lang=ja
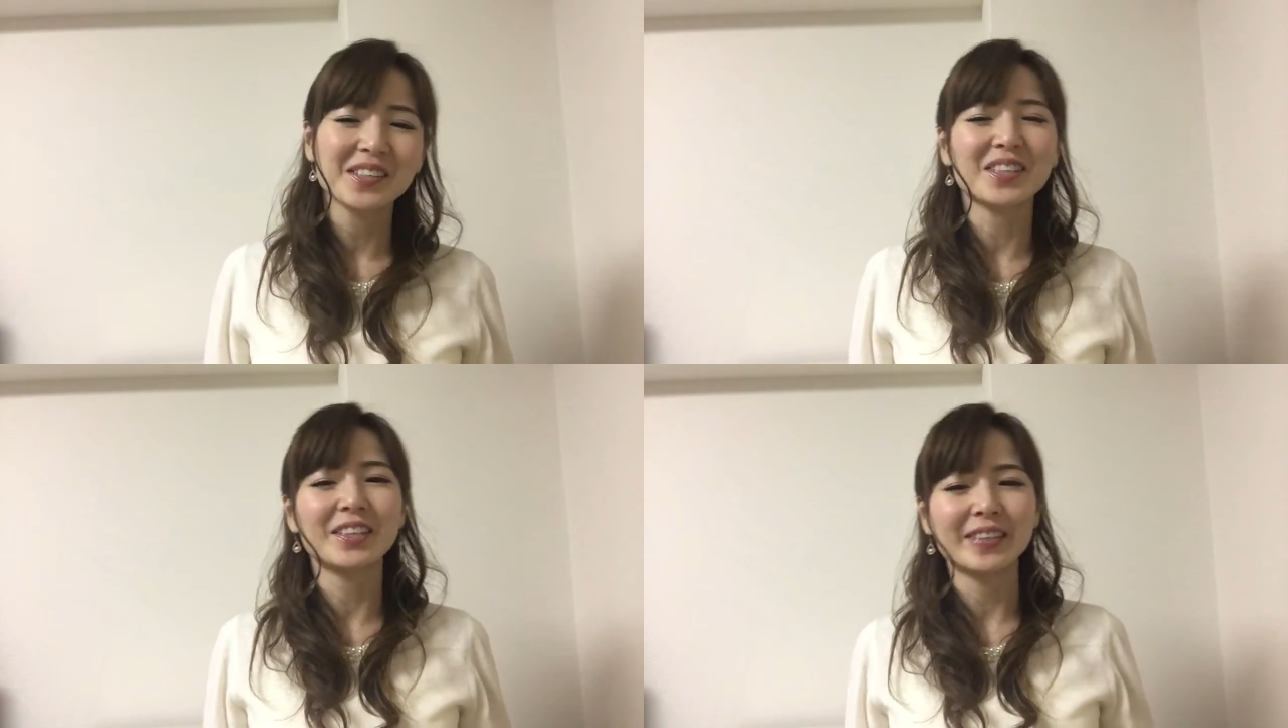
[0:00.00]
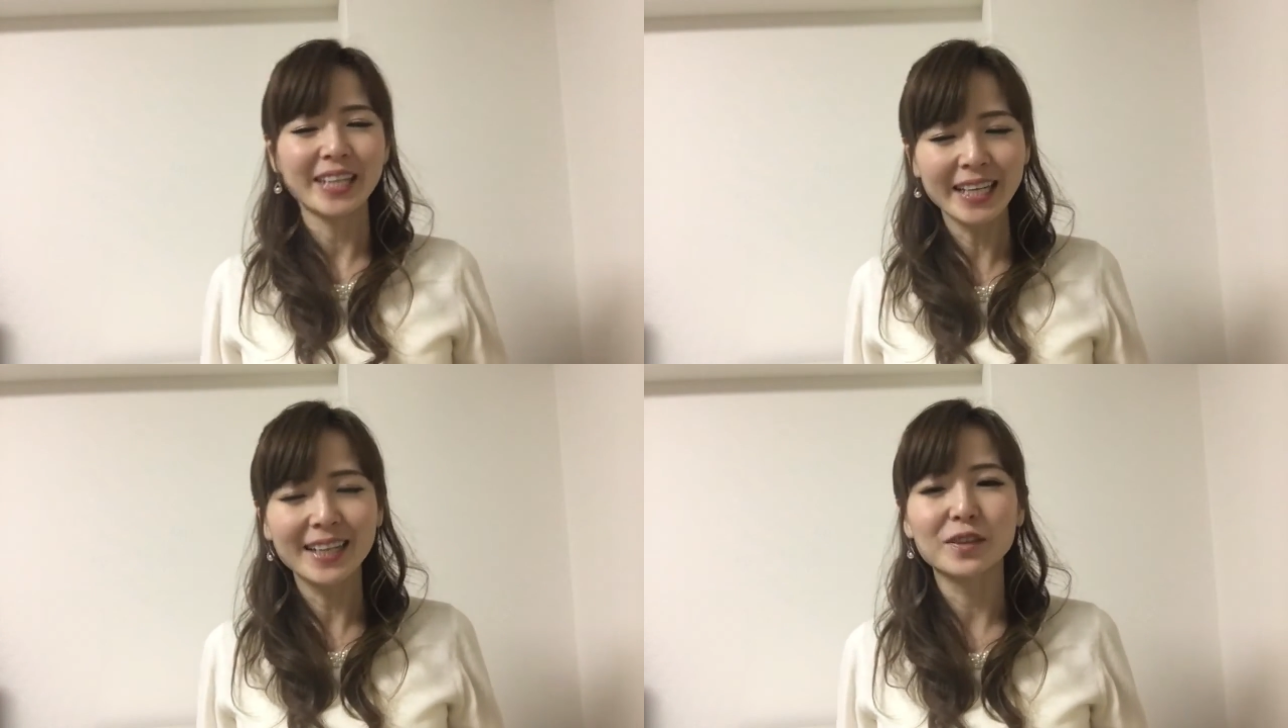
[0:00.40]
それは
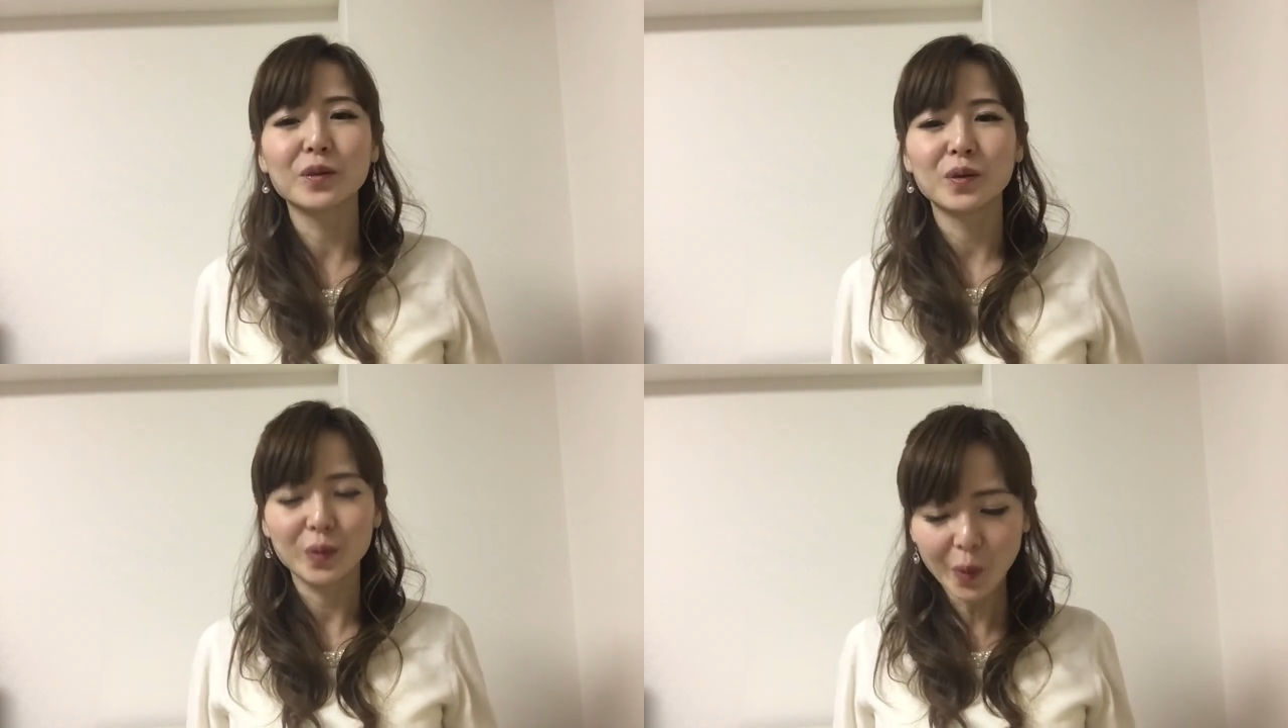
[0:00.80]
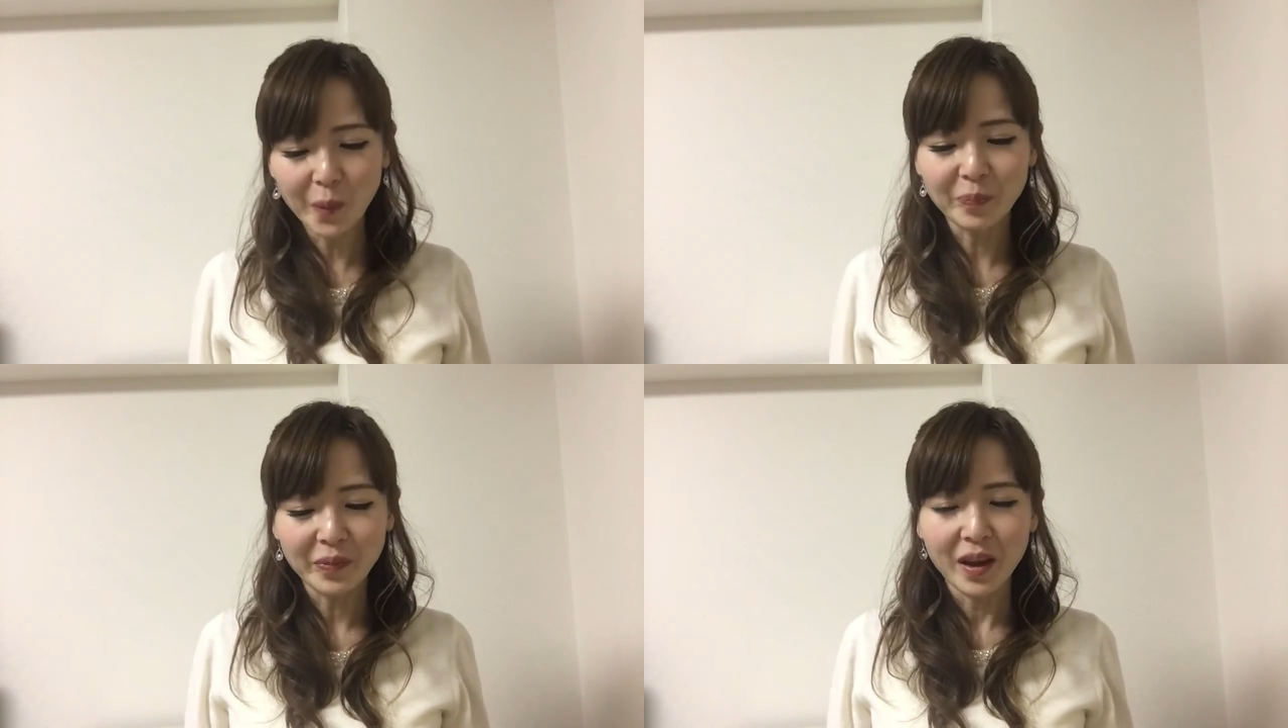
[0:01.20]
何かという
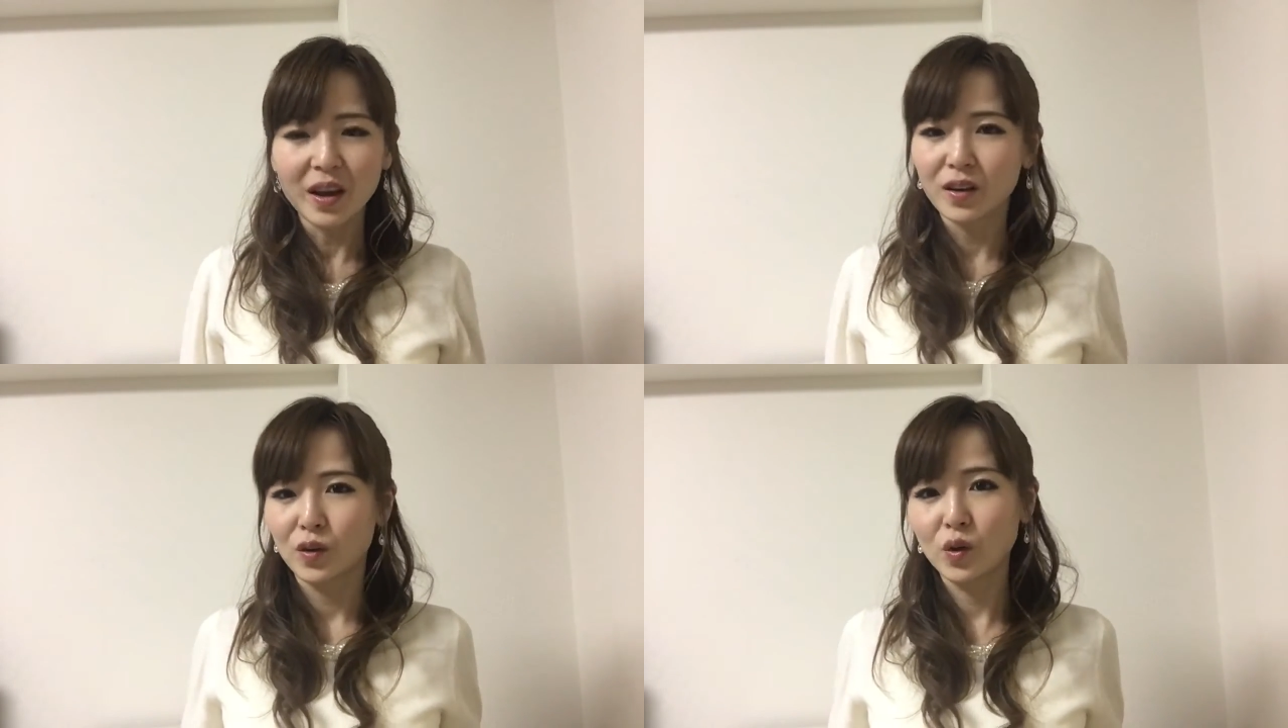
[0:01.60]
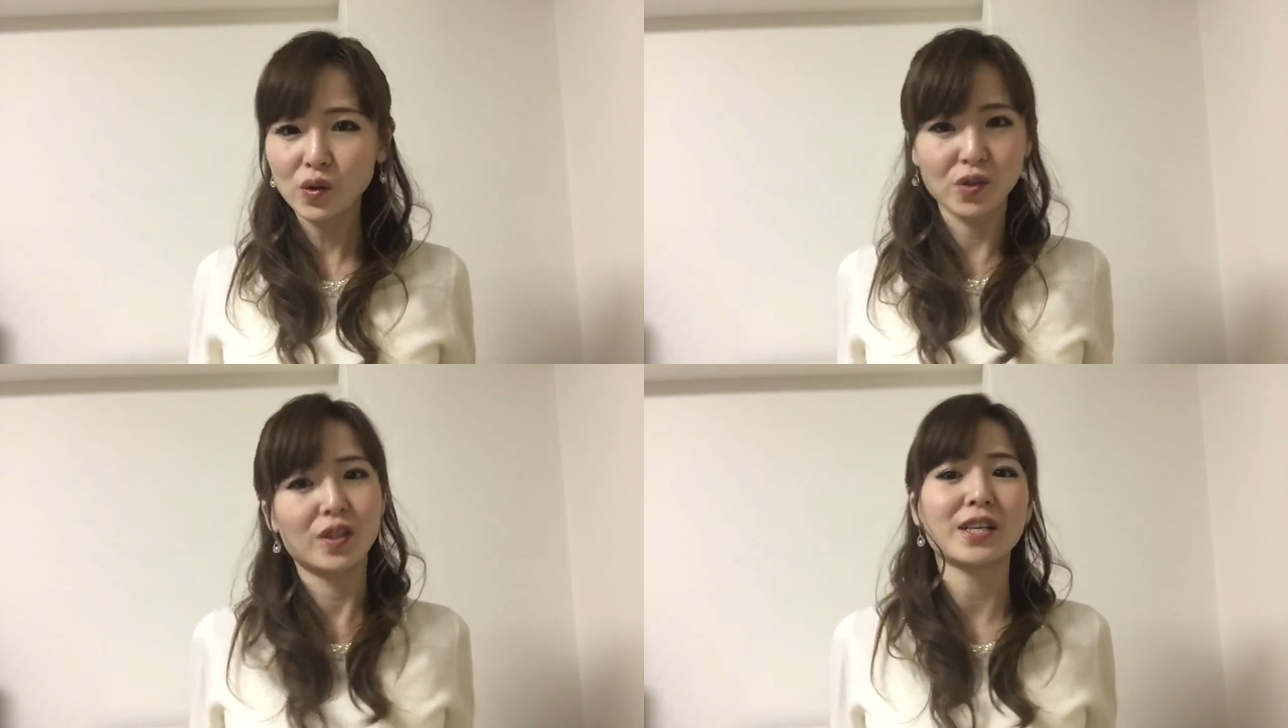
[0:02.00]
と、
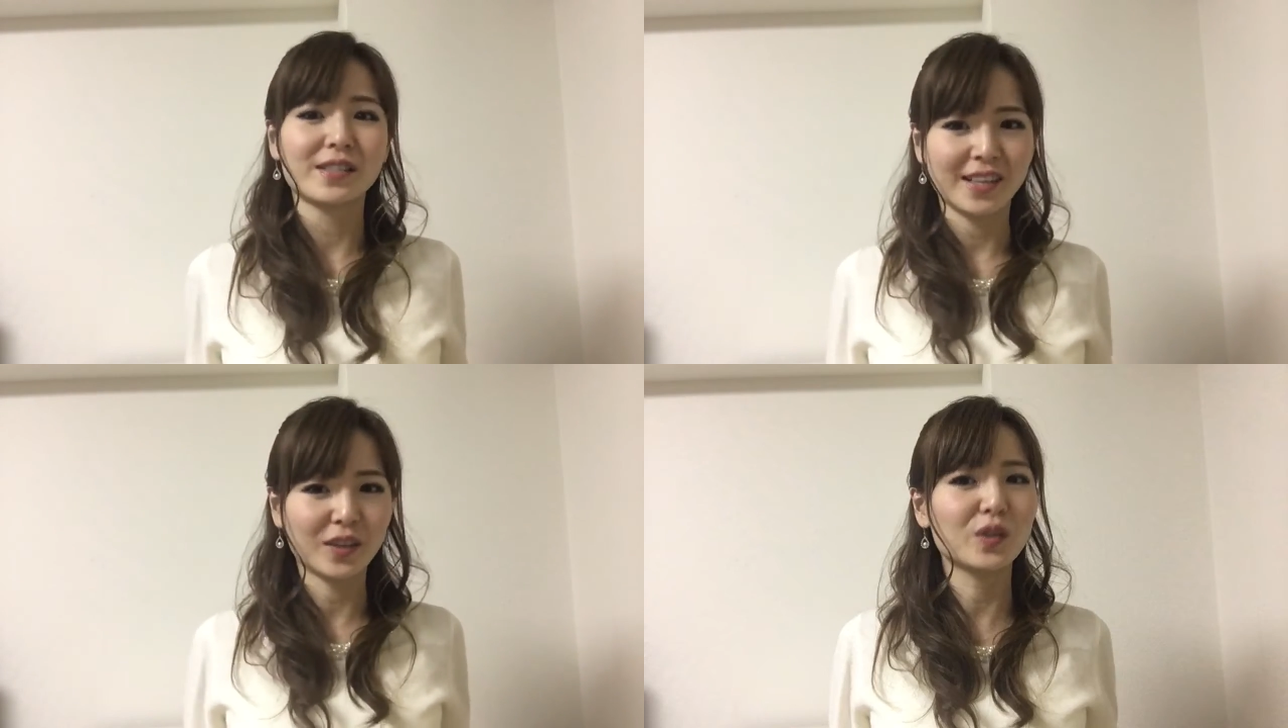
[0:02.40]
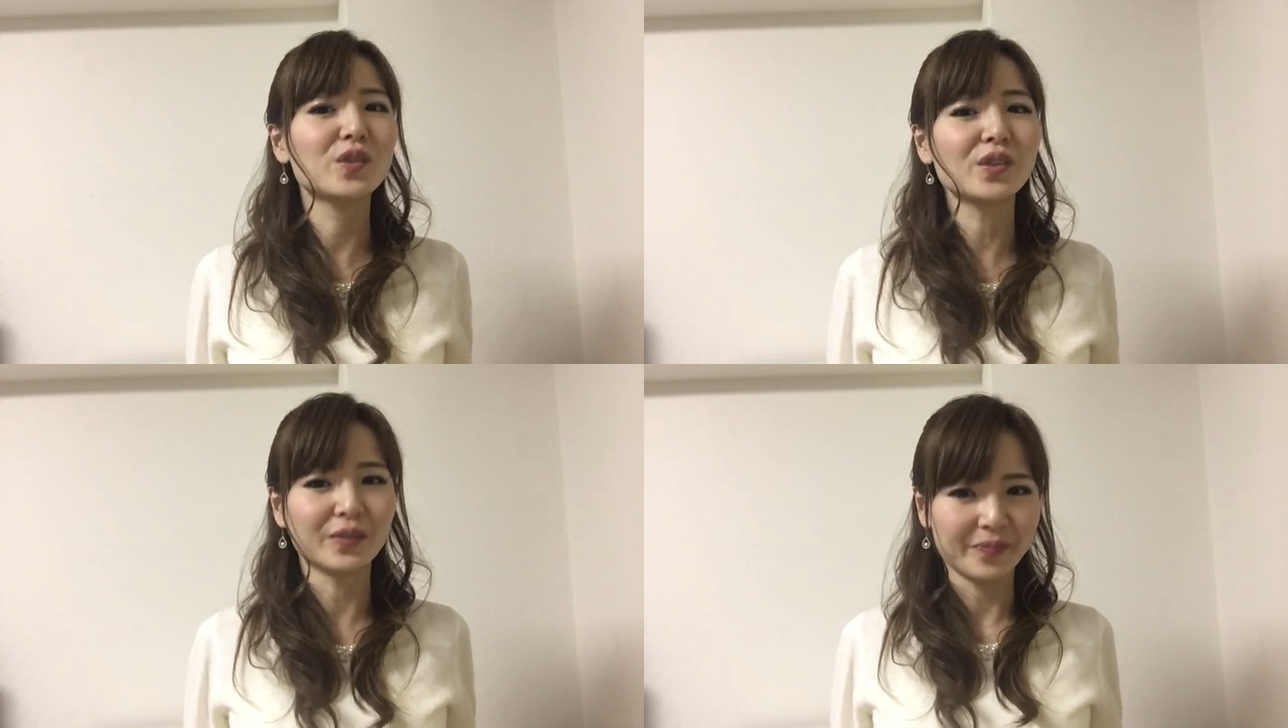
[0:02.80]
靴ですね。靴